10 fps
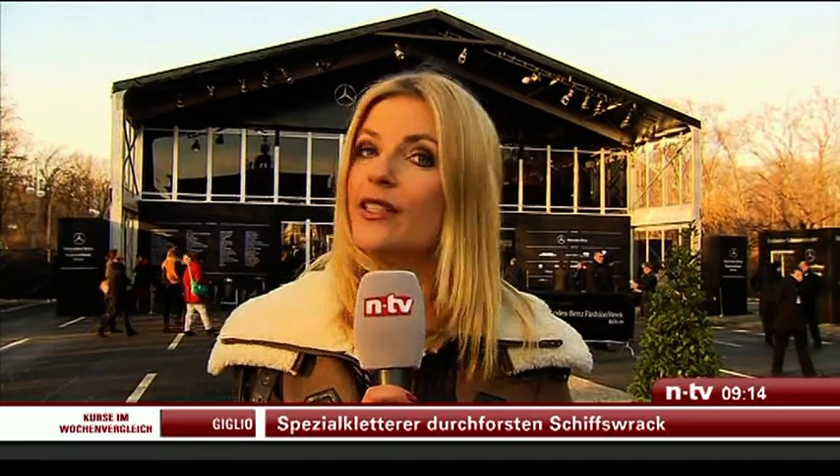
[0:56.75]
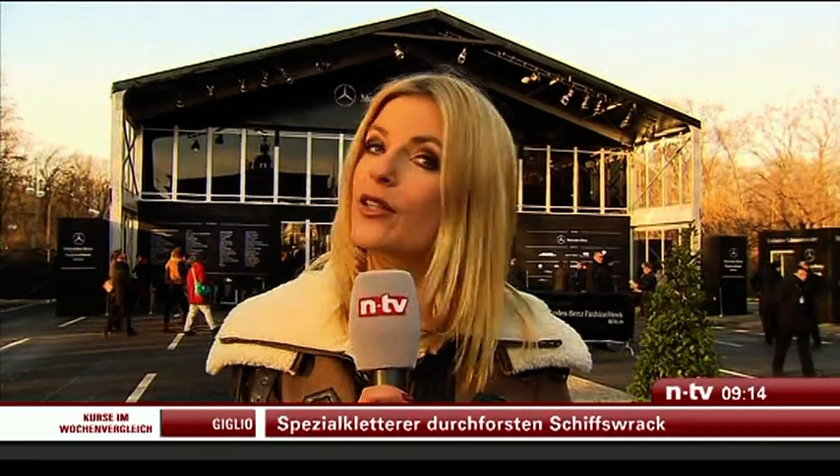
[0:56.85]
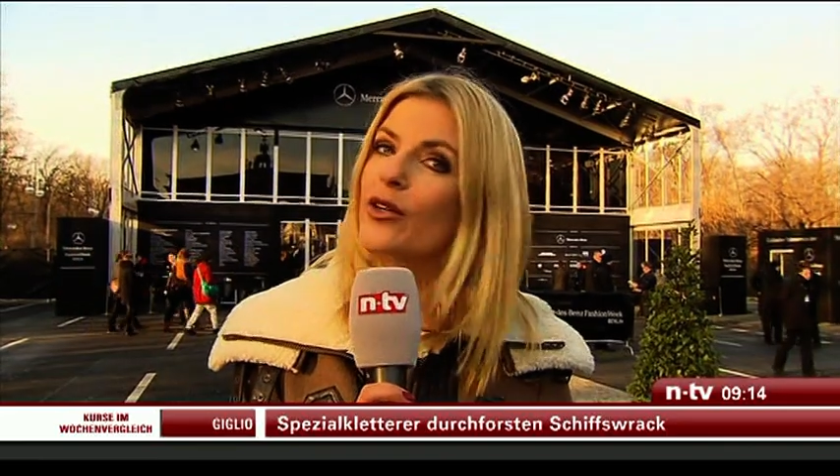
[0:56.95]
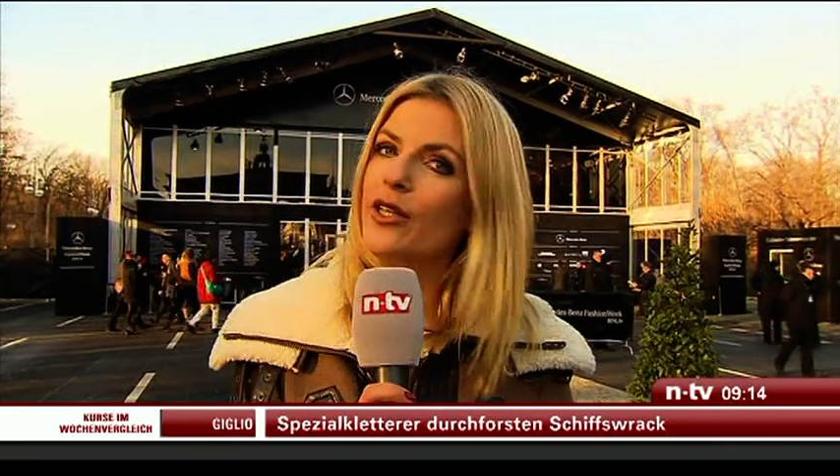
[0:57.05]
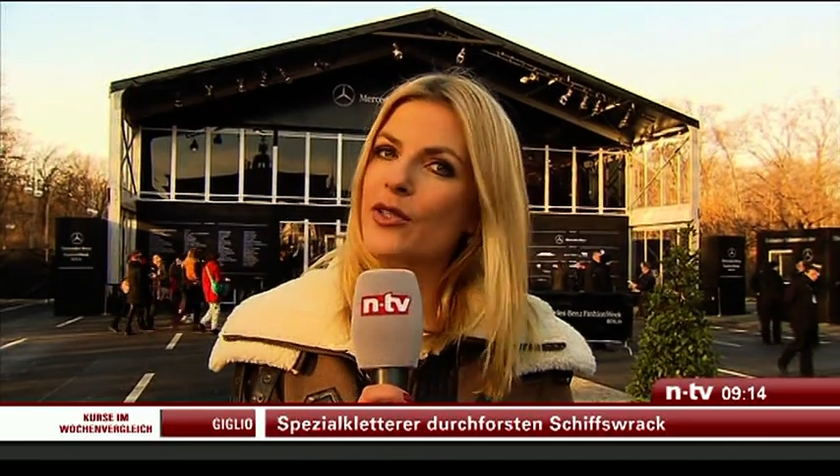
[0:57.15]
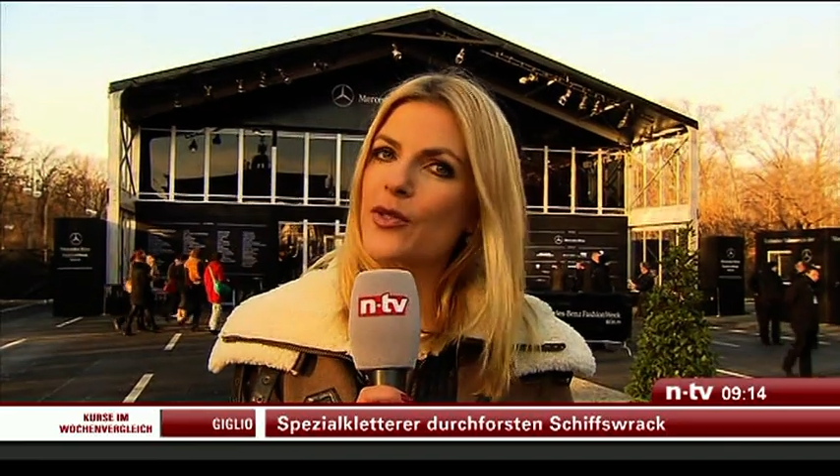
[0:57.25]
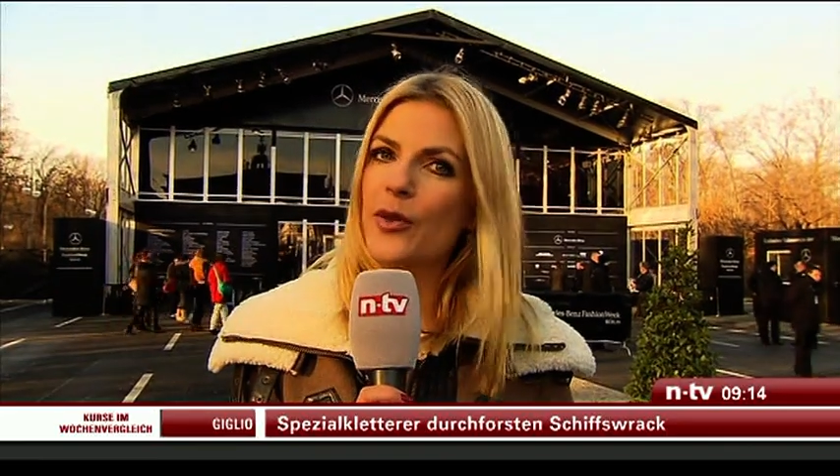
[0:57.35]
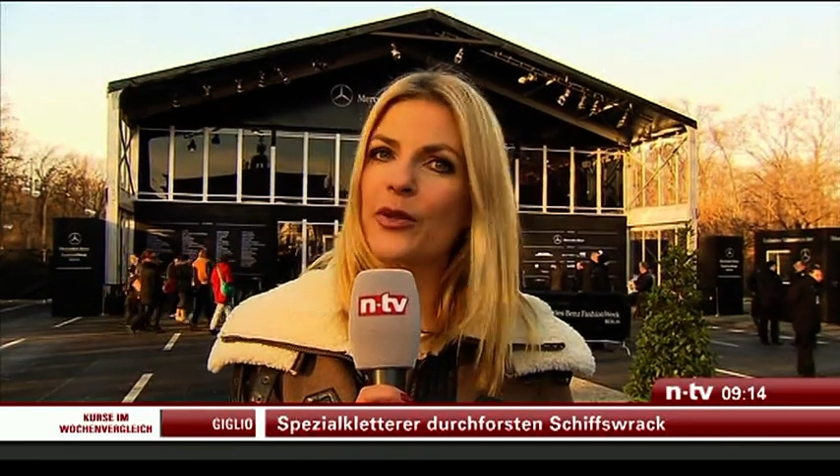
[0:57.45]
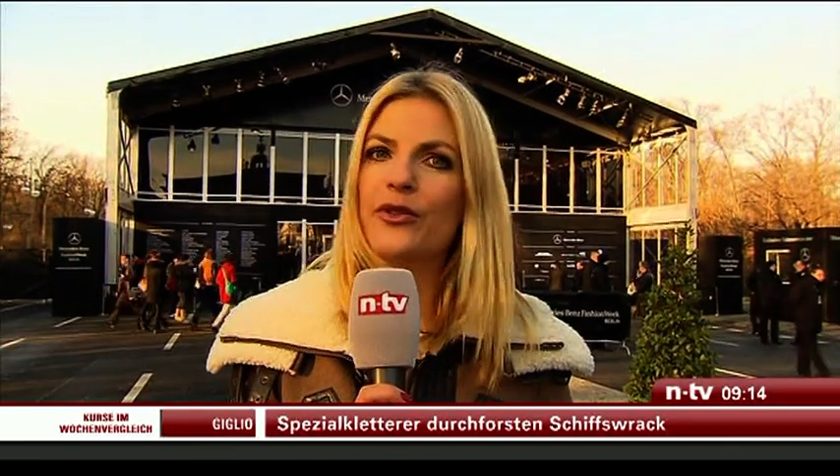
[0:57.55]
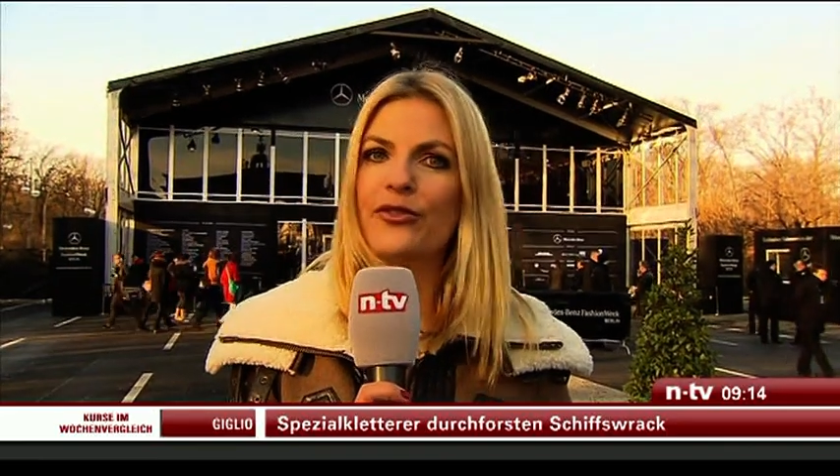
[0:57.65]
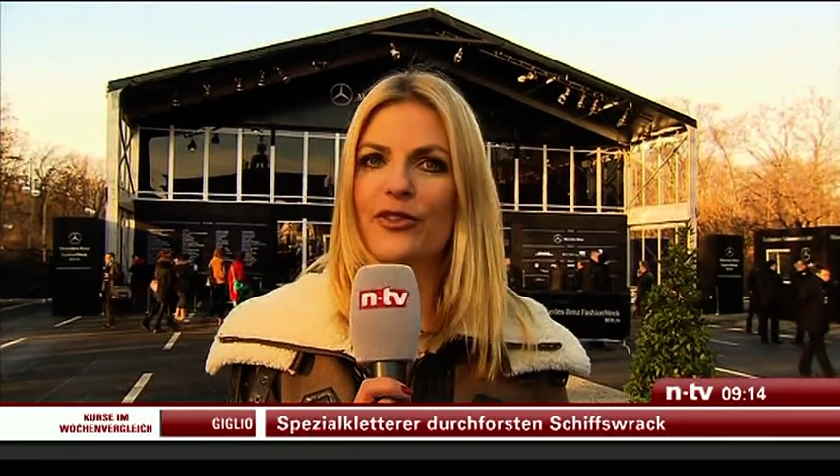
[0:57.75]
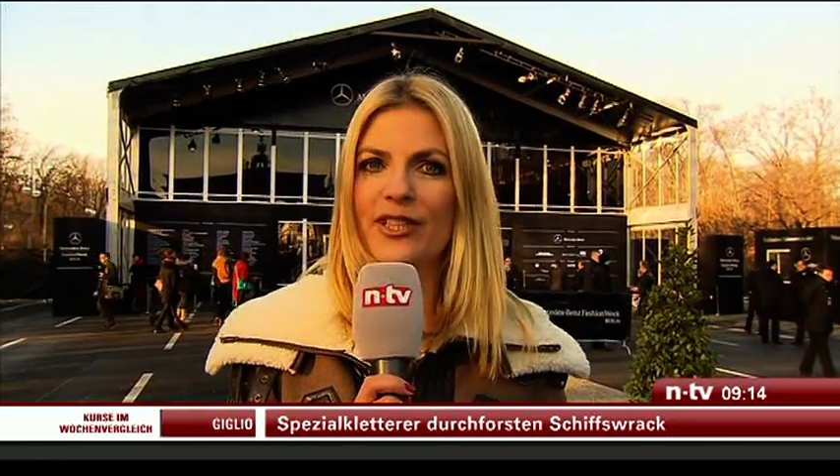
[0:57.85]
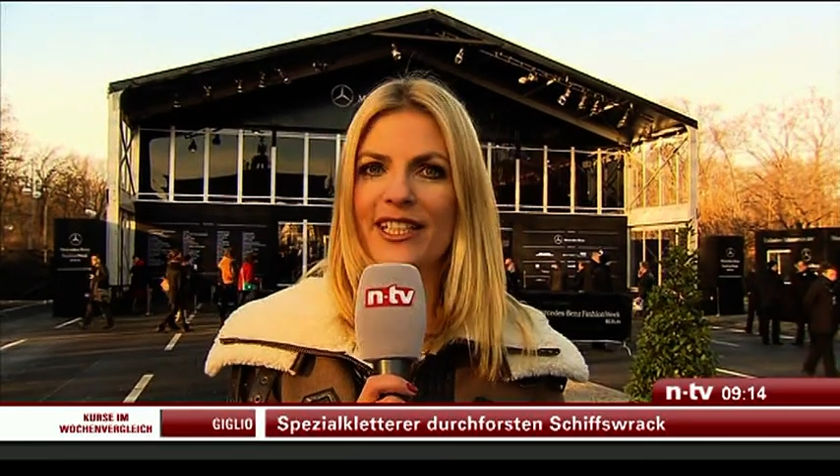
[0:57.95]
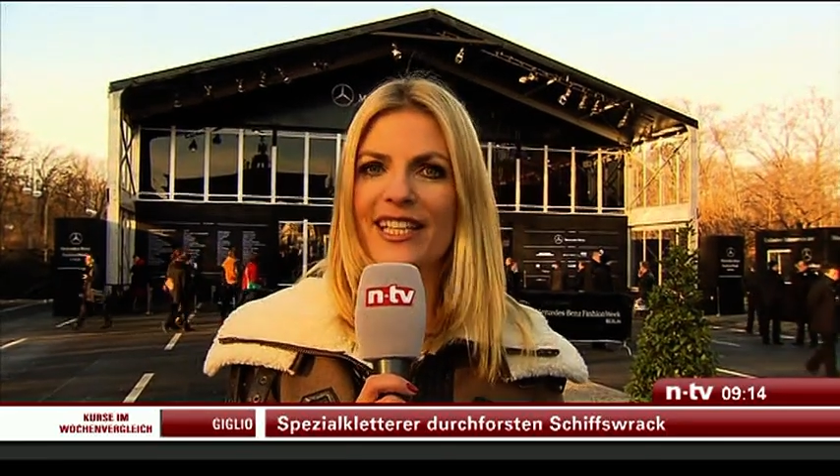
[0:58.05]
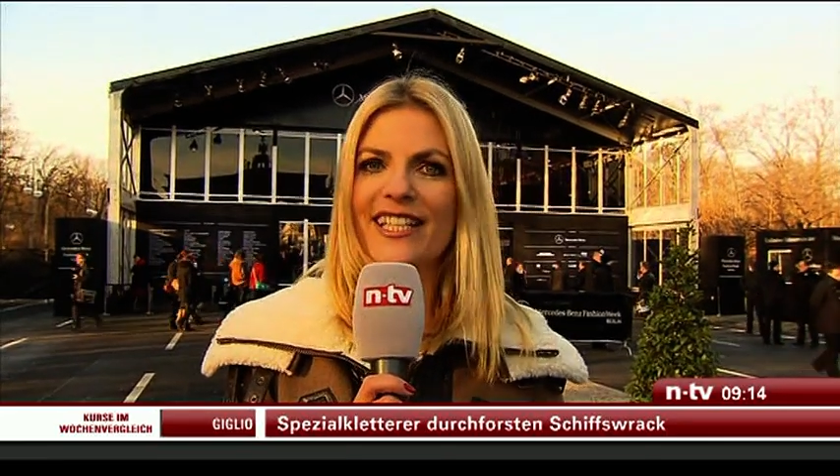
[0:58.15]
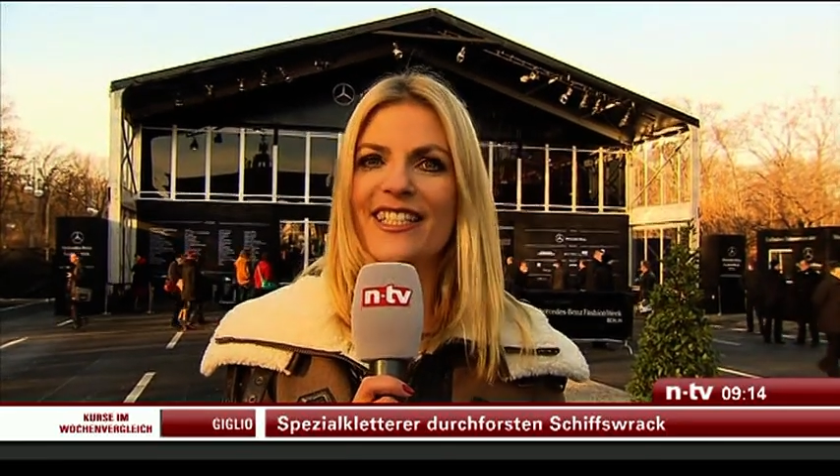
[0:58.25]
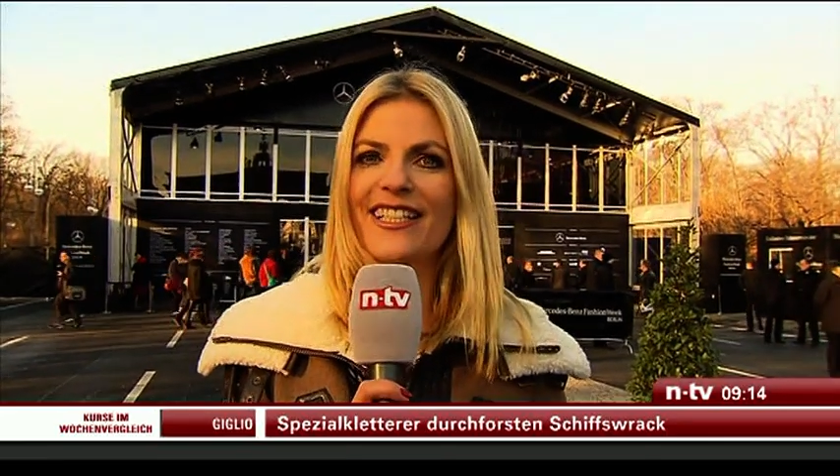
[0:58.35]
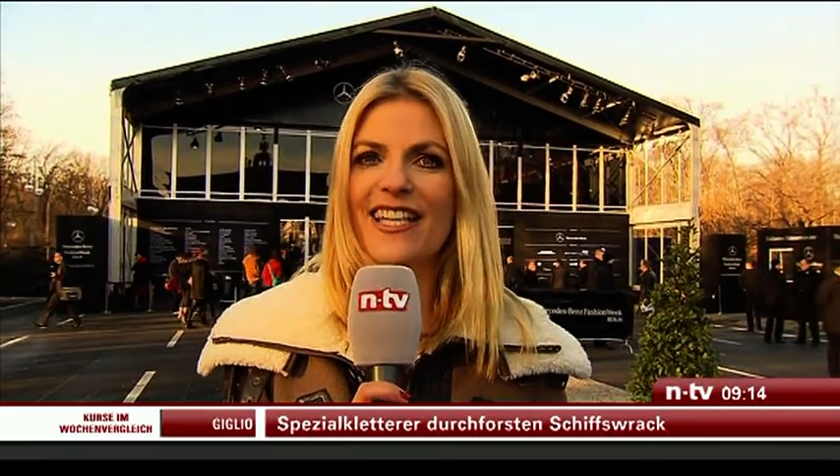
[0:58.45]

die Kollektionen für den nächsten